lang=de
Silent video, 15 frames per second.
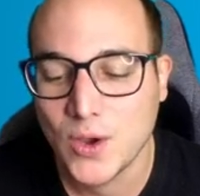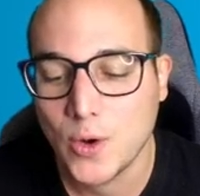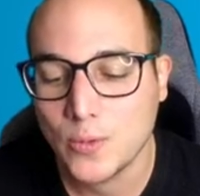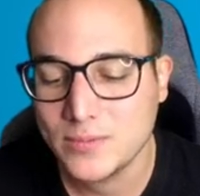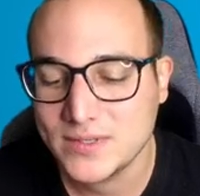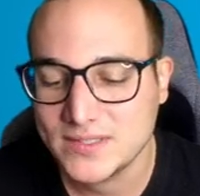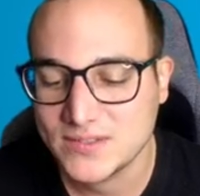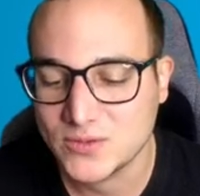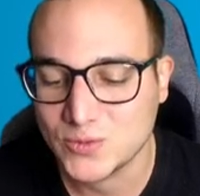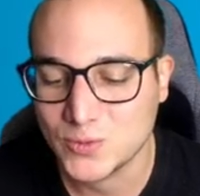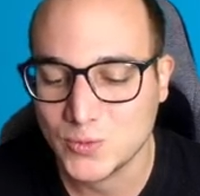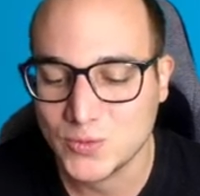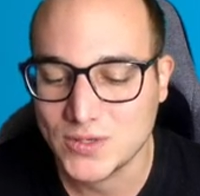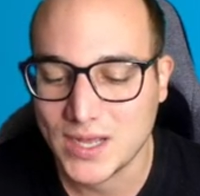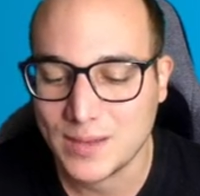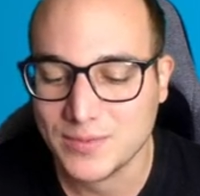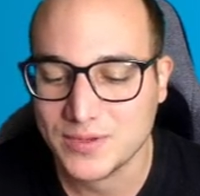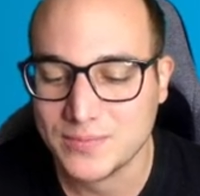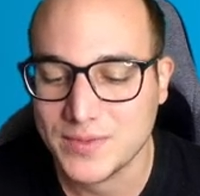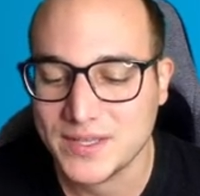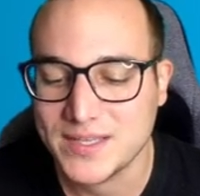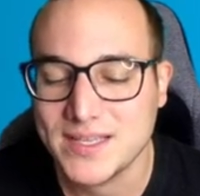Um dies zu tun, habe
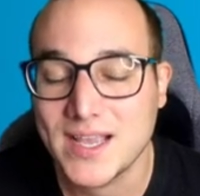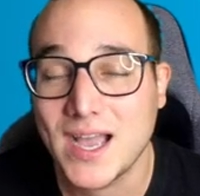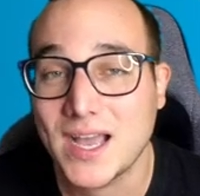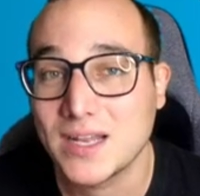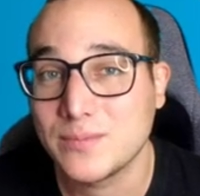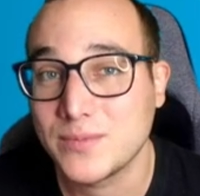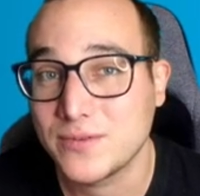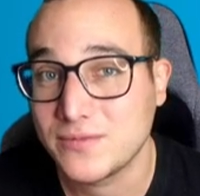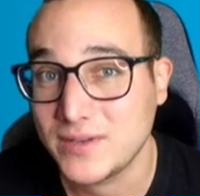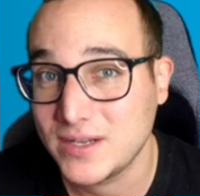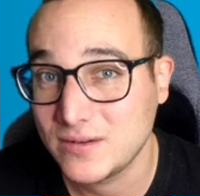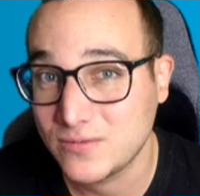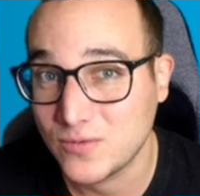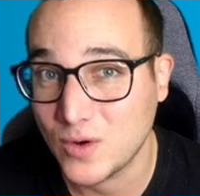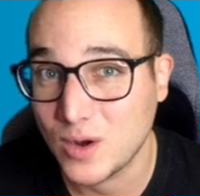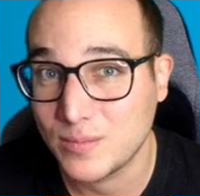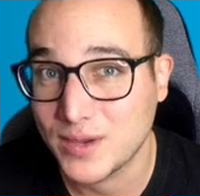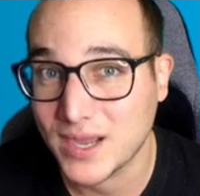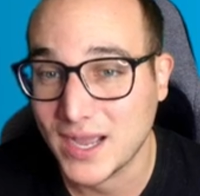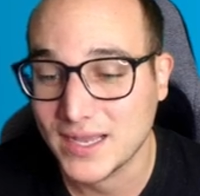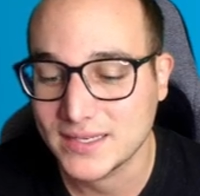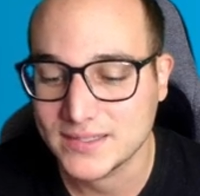ich mir hier einen Befehl
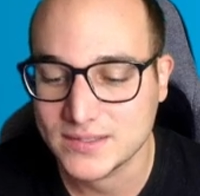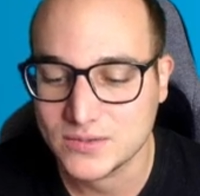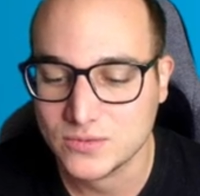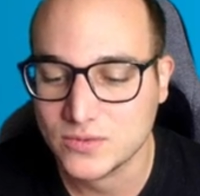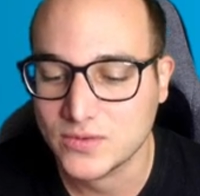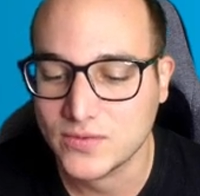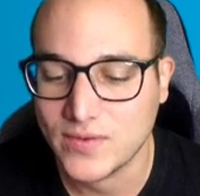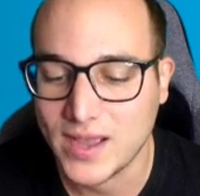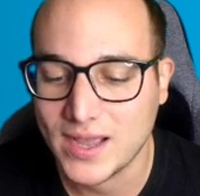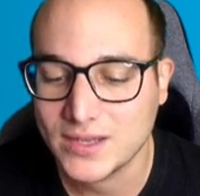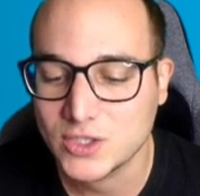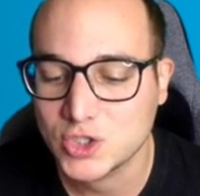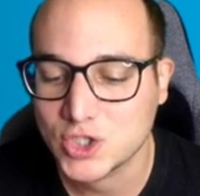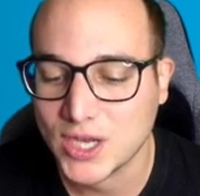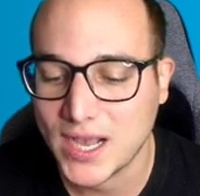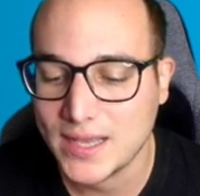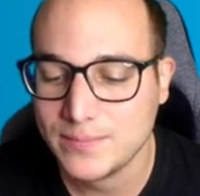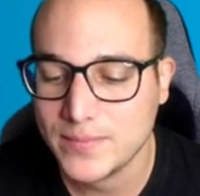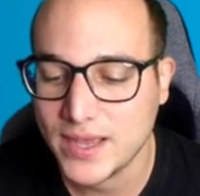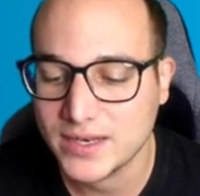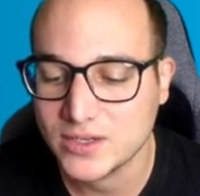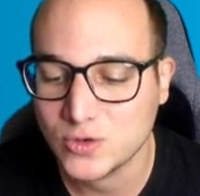vorbereitet und zwar schreib
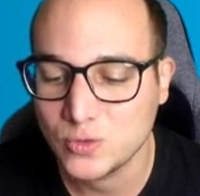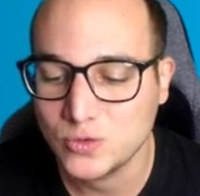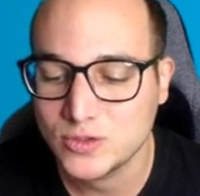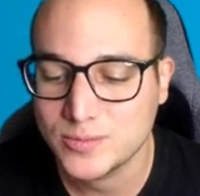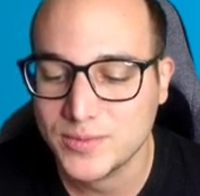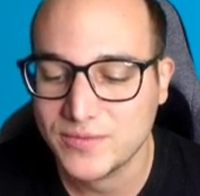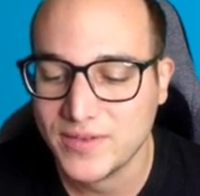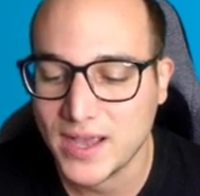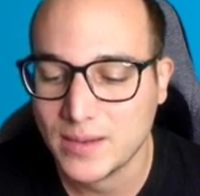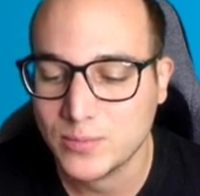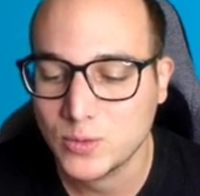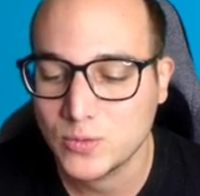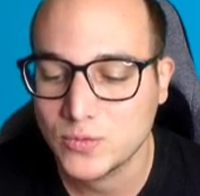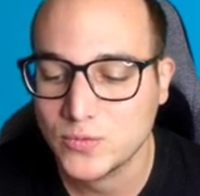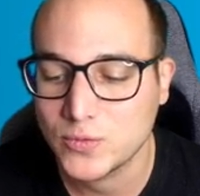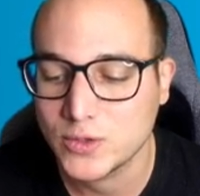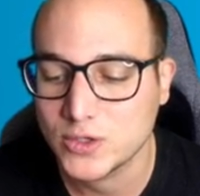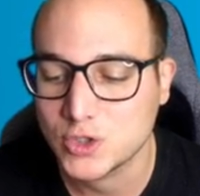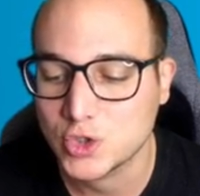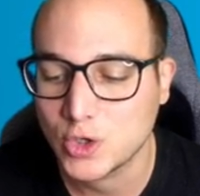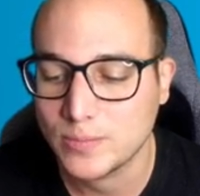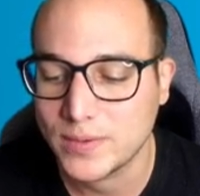mir eine gute Bewerbung für
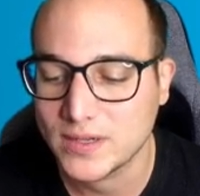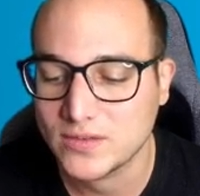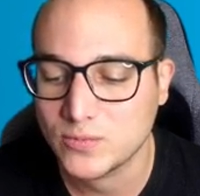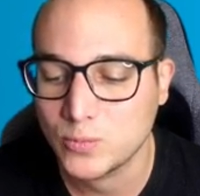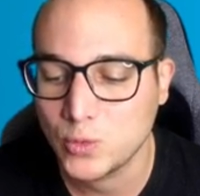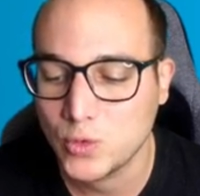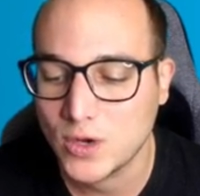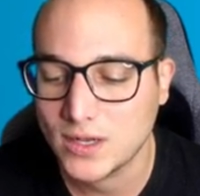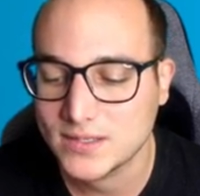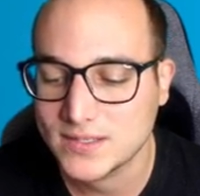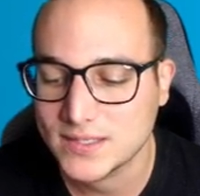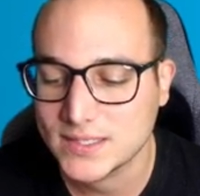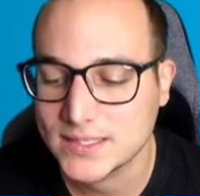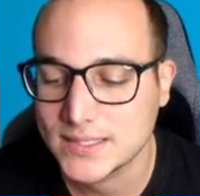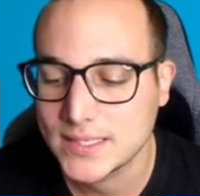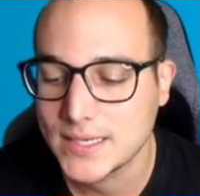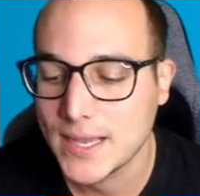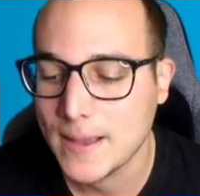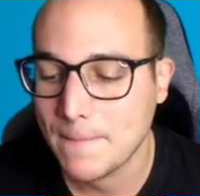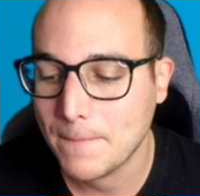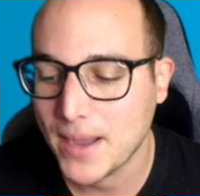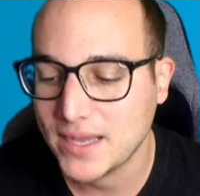den Job als Buchhalterin
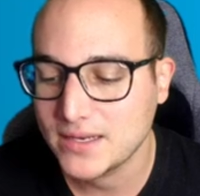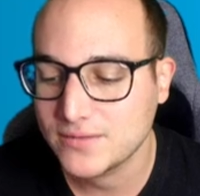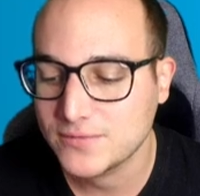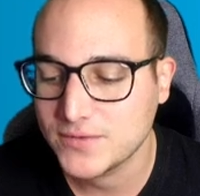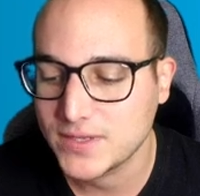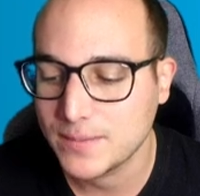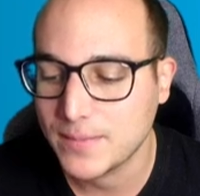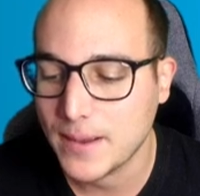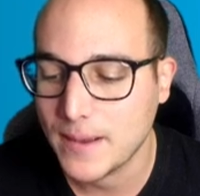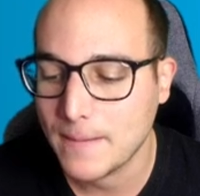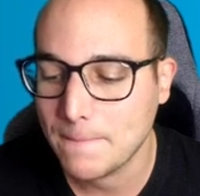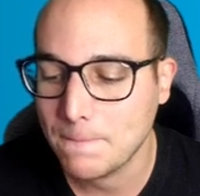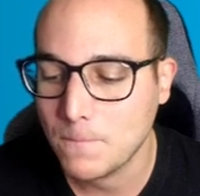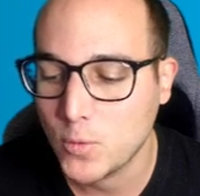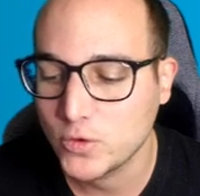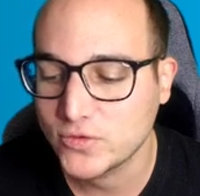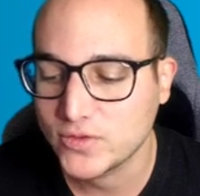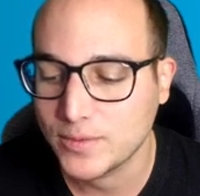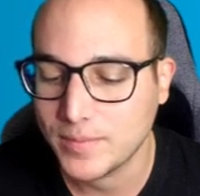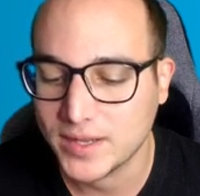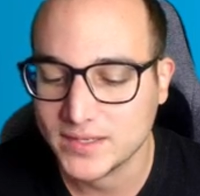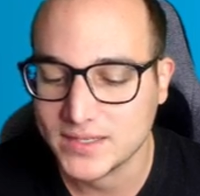bei der Firma
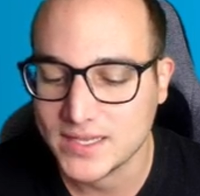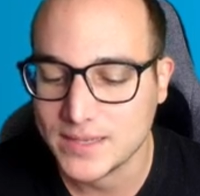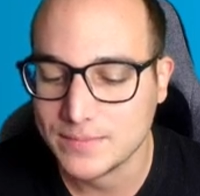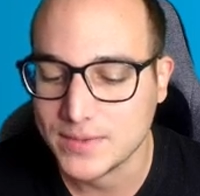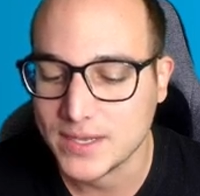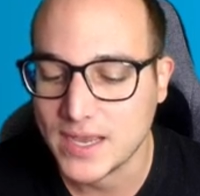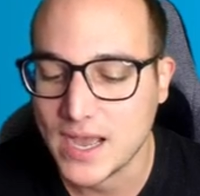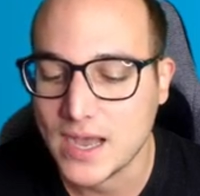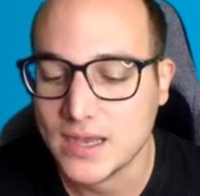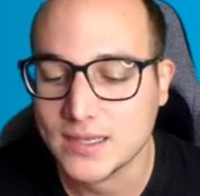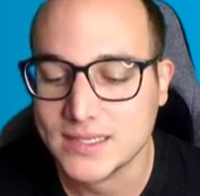Mustermann GmbH.